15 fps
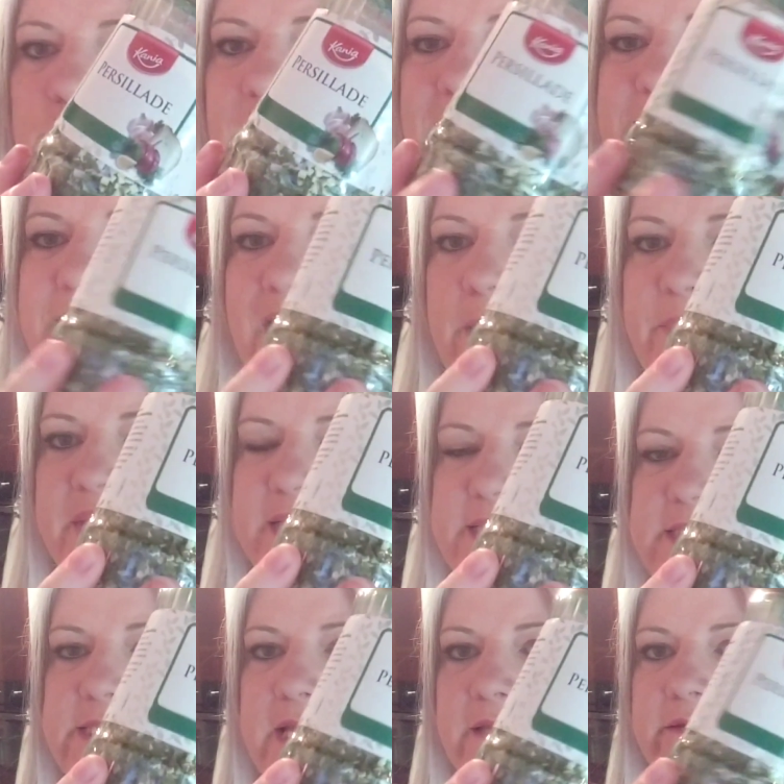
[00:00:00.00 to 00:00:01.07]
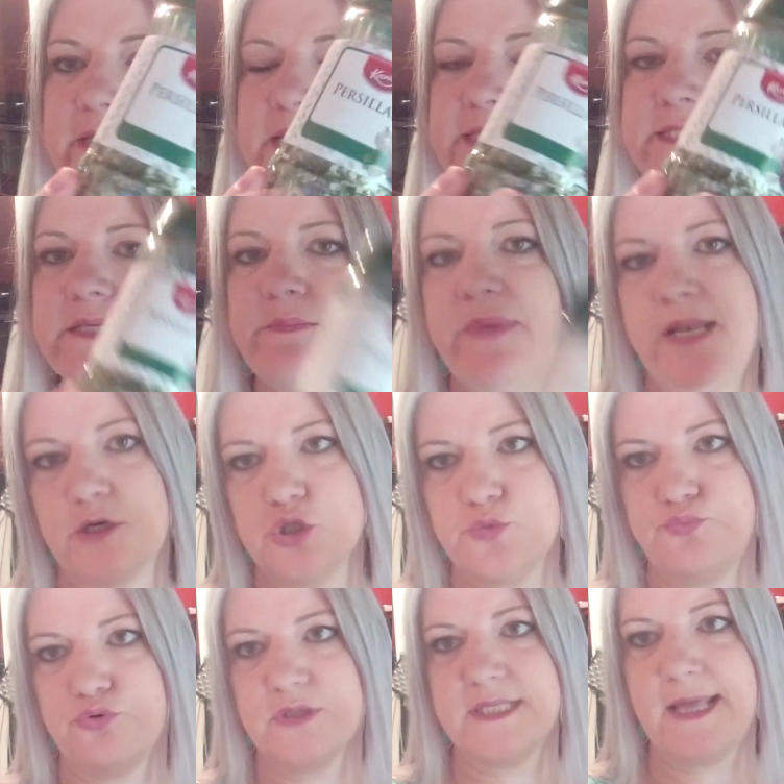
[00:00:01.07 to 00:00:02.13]
Donc là c'est de la persillade et c'est mélange
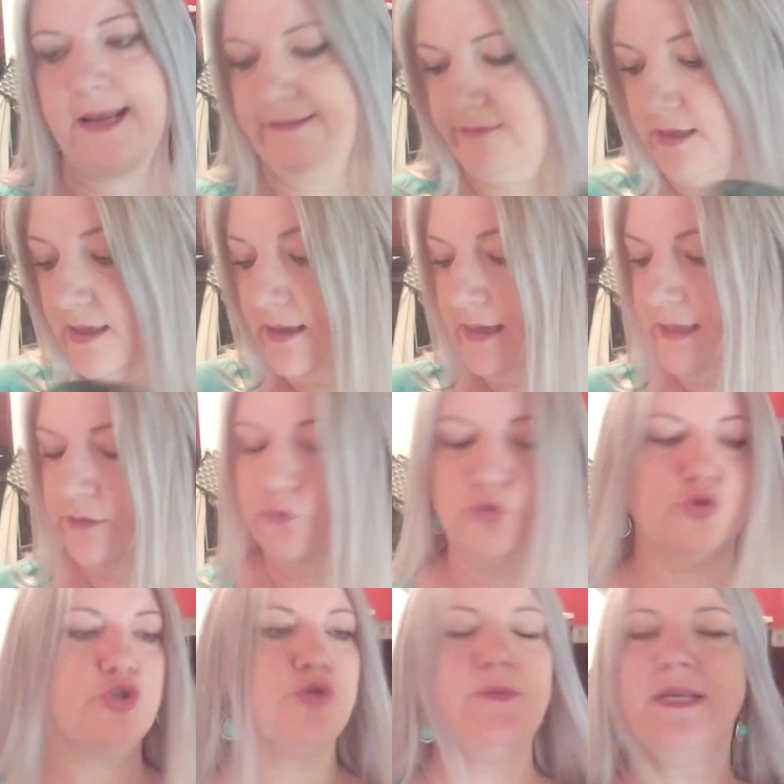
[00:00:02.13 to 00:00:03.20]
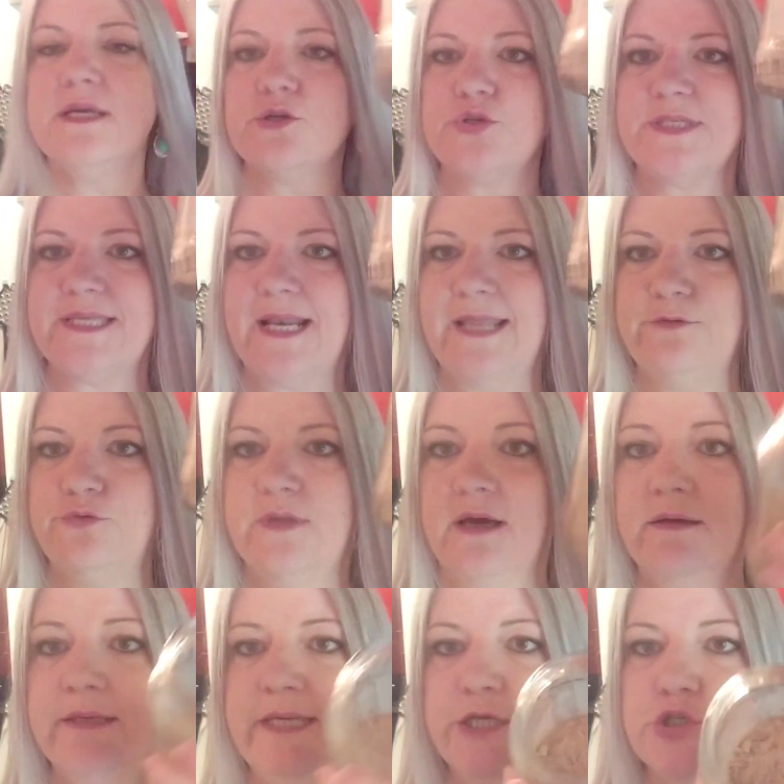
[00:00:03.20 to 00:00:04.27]
pour salade. Donc je mélange ça là
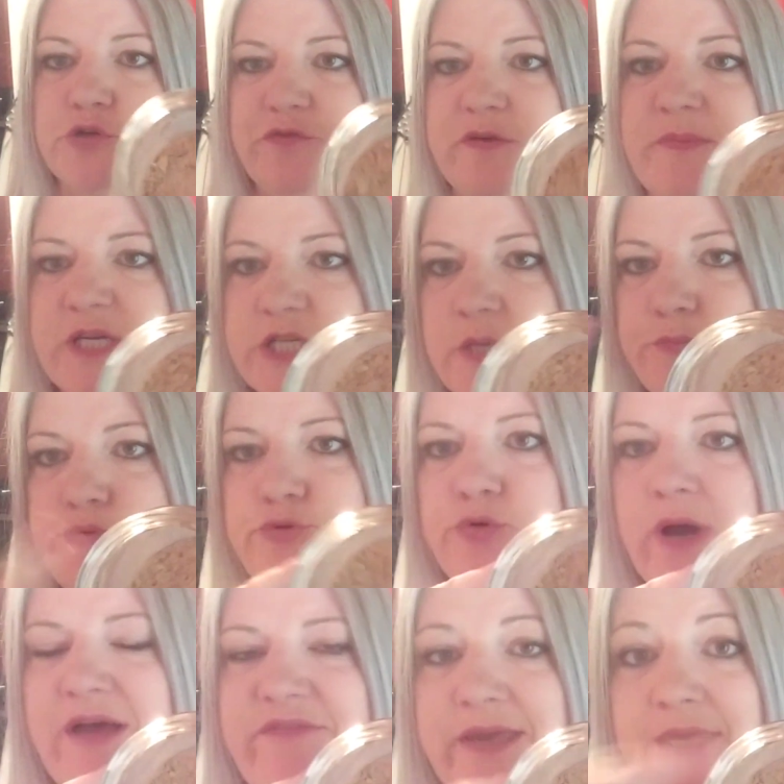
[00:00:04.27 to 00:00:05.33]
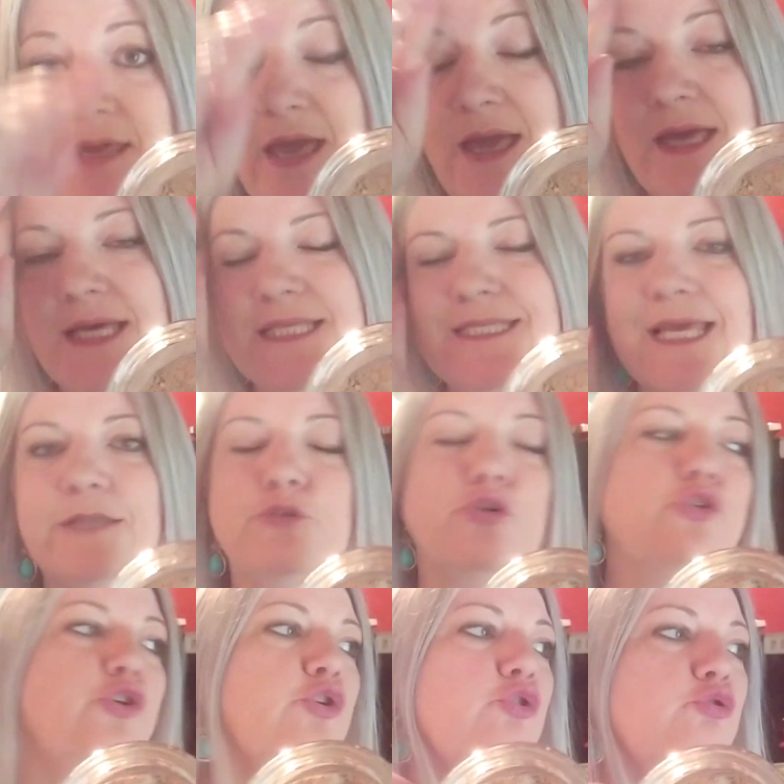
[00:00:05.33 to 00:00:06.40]
dedans et je fais ma chapelure avec. Ça
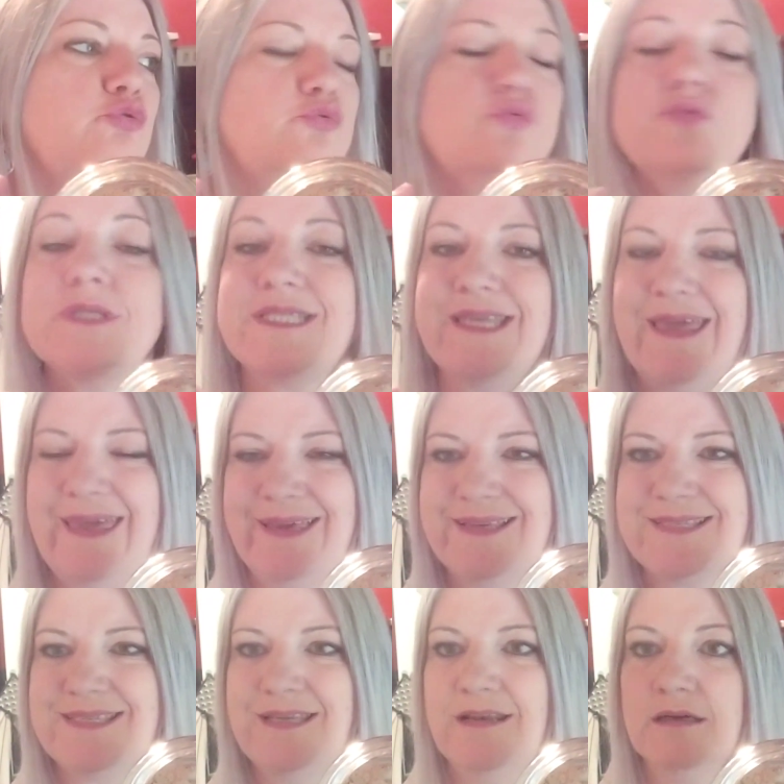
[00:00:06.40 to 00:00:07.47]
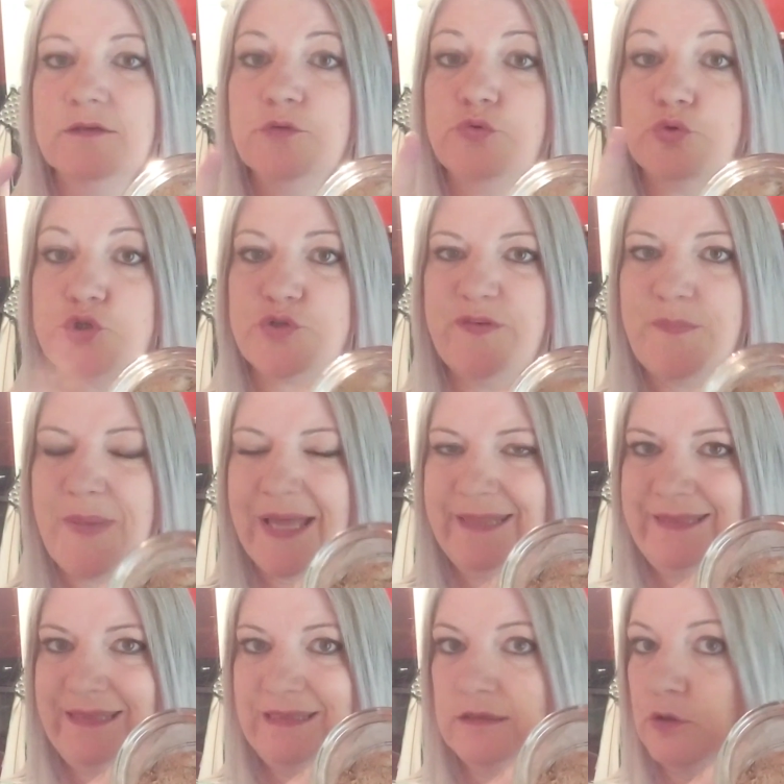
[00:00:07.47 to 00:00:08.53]
donne un goût, c'est excellent. Donc je vais
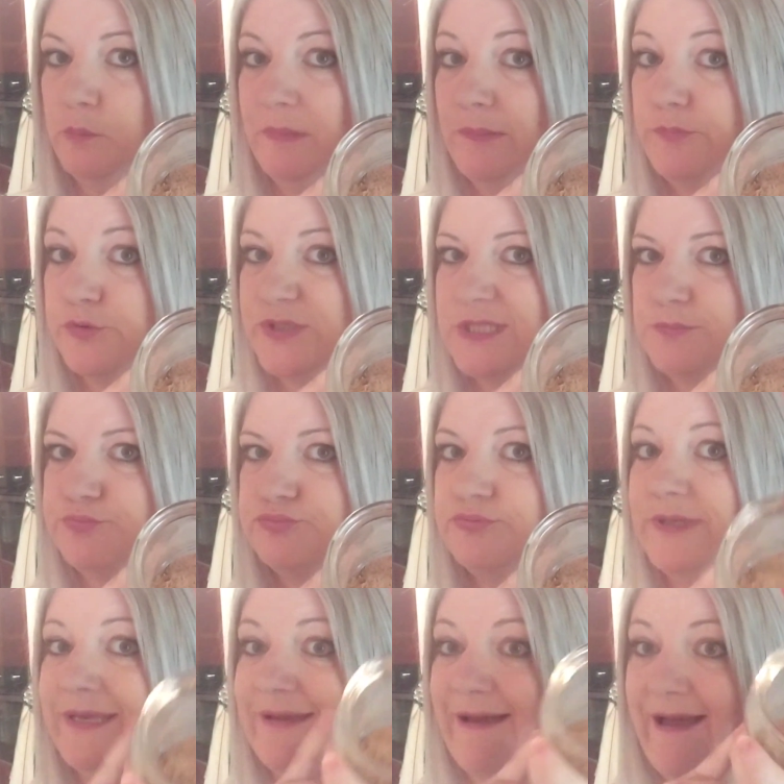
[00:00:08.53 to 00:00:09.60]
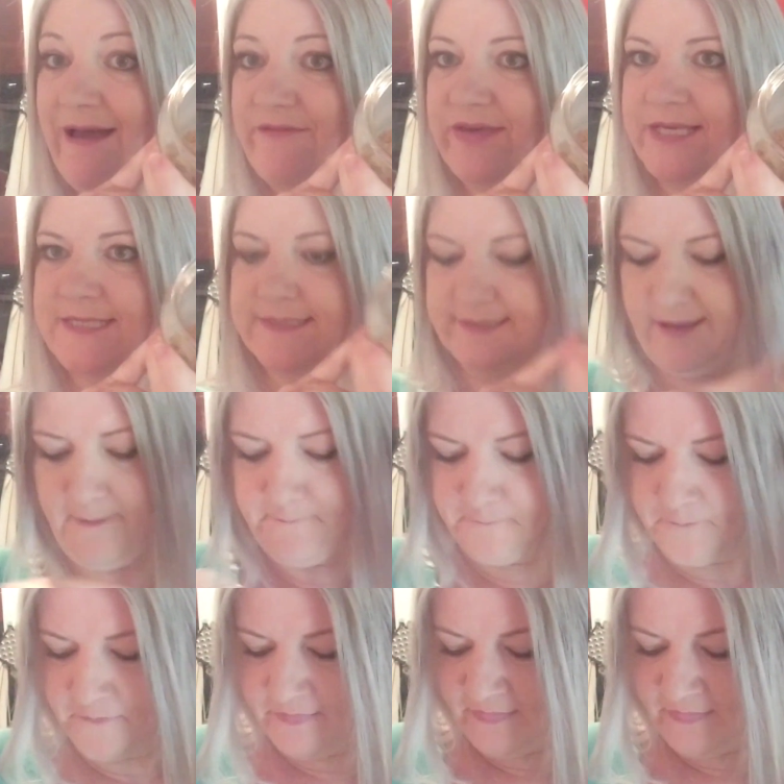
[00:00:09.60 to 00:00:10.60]
paner mes petits poulets avec ça.